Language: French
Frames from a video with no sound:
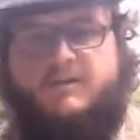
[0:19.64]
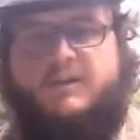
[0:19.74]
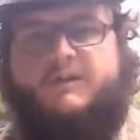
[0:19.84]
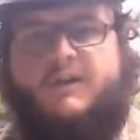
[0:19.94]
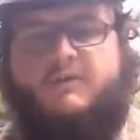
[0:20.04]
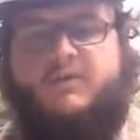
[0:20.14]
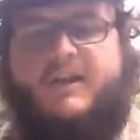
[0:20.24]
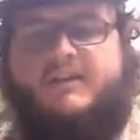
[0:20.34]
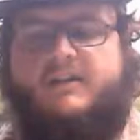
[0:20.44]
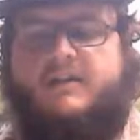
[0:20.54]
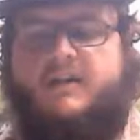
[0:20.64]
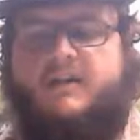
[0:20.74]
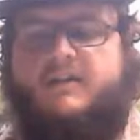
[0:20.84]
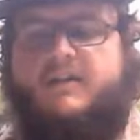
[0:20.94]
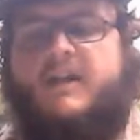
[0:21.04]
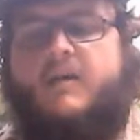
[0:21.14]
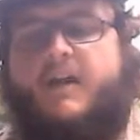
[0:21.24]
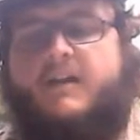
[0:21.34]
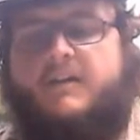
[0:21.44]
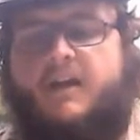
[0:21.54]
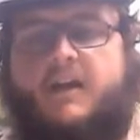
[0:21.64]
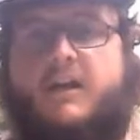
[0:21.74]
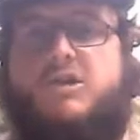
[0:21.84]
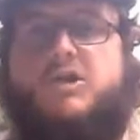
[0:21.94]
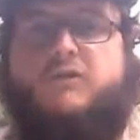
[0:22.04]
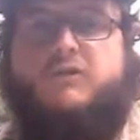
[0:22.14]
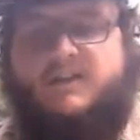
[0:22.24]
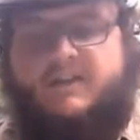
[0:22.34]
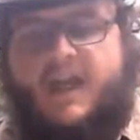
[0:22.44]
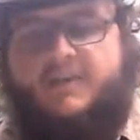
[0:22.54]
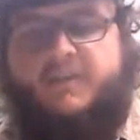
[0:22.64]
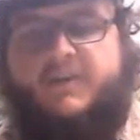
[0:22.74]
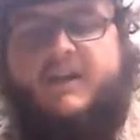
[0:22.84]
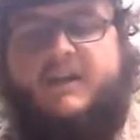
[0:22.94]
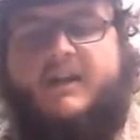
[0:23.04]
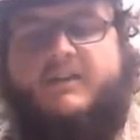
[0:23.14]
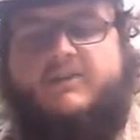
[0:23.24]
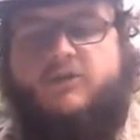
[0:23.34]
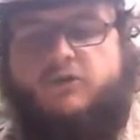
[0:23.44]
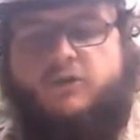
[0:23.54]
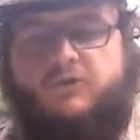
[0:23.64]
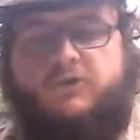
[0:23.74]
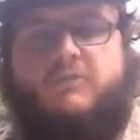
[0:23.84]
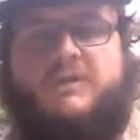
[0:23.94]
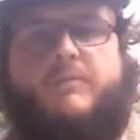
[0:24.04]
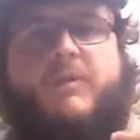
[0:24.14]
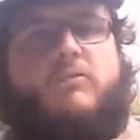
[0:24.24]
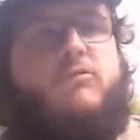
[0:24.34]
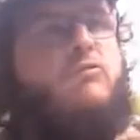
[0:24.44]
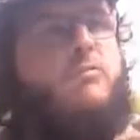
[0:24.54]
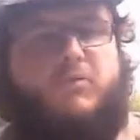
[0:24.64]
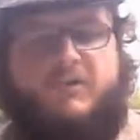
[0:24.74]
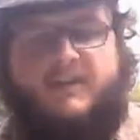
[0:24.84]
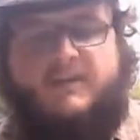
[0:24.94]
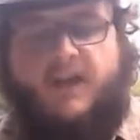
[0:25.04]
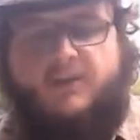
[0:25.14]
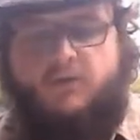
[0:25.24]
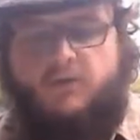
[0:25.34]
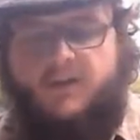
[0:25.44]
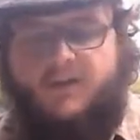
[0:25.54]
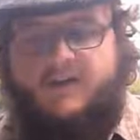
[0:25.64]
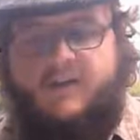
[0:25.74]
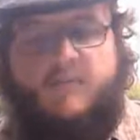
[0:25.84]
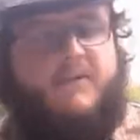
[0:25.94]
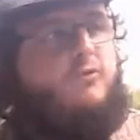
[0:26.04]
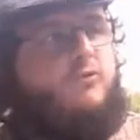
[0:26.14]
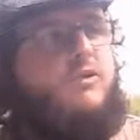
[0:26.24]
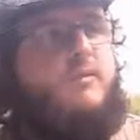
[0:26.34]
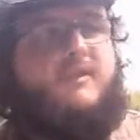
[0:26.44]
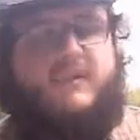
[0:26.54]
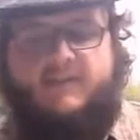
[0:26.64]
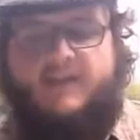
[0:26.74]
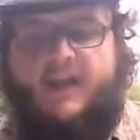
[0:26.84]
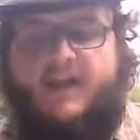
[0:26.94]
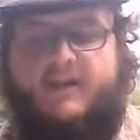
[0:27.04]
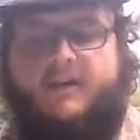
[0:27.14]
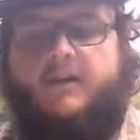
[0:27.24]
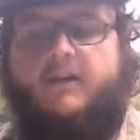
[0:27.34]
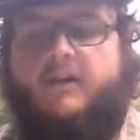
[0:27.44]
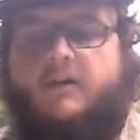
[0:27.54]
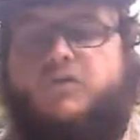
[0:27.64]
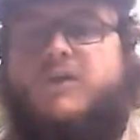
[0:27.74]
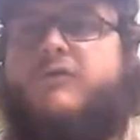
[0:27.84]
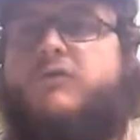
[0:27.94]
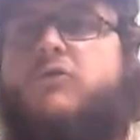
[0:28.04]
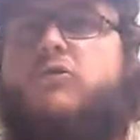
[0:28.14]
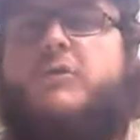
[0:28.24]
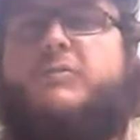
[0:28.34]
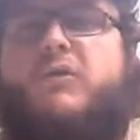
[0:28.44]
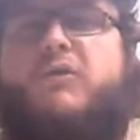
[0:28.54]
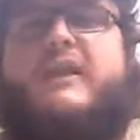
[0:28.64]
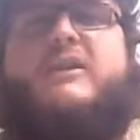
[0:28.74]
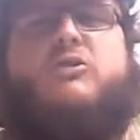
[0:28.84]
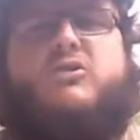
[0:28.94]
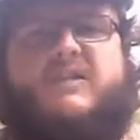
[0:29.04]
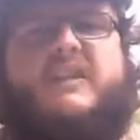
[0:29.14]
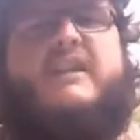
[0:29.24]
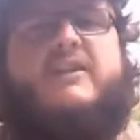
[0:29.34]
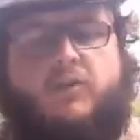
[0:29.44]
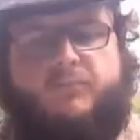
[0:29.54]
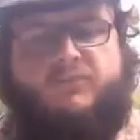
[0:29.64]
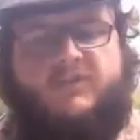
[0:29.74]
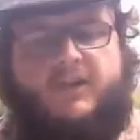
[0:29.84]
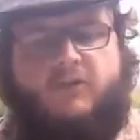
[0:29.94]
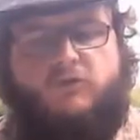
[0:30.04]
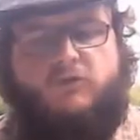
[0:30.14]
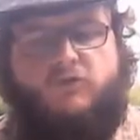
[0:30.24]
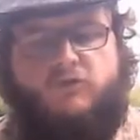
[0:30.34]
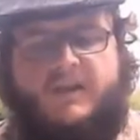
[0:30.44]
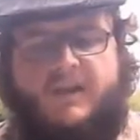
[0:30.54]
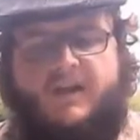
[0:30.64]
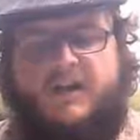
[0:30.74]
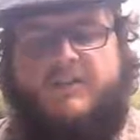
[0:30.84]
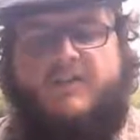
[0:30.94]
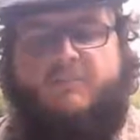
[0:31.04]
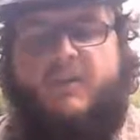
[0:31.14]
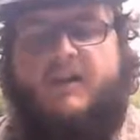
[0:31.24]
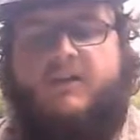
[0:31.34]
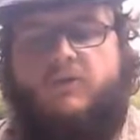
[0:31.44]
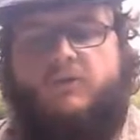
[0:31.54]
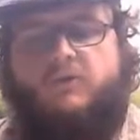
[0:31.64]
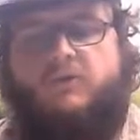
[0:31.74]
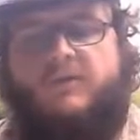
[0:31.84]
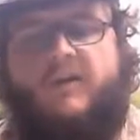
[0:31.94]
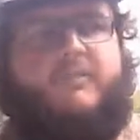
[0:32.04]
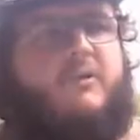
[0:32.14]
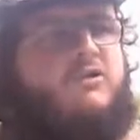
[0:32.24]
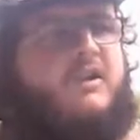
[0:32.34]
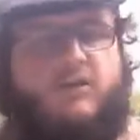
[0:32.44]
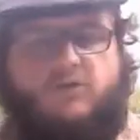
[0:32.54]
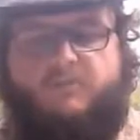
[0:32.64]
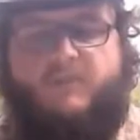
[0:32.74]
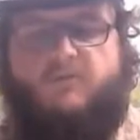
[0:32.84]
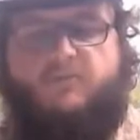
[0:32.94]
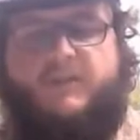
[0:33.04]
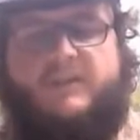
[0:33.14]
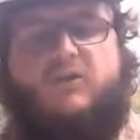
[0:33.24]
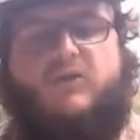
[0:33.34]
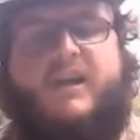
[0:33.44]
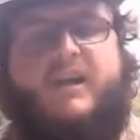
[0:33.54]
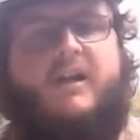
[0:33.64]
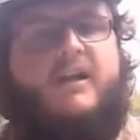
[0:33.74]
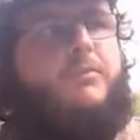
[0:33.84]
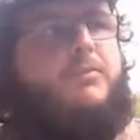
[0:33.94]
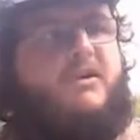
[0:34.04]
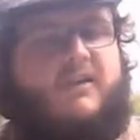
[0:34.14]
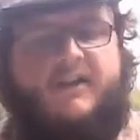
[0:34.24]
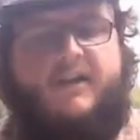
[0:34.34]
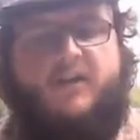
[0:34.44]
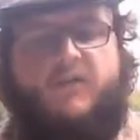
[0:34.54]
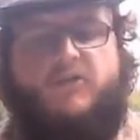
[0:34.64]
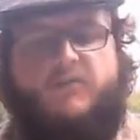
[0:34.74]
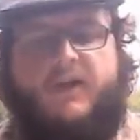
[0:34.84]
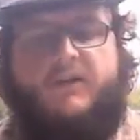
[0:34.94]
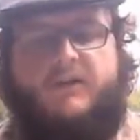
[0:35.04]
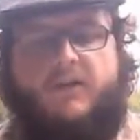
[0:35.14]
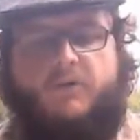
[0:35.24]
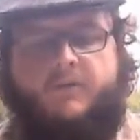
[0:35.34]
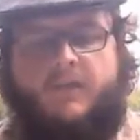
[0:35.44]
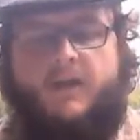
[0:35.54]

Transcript: Cette femme de lettres était née à Brest et j'avoue que c'était à peu près la seule chose, mis à part mon goût pour la littérature, qui m'avait conduit à m'intéresser à elle. Je l'avoue, le pauvre idiot d'antiquisant poussiéreux que je suis euh, n'avait pas, jusqu'alors de passion particulière pour la vie et l'œuvre de Marie Lunéreux.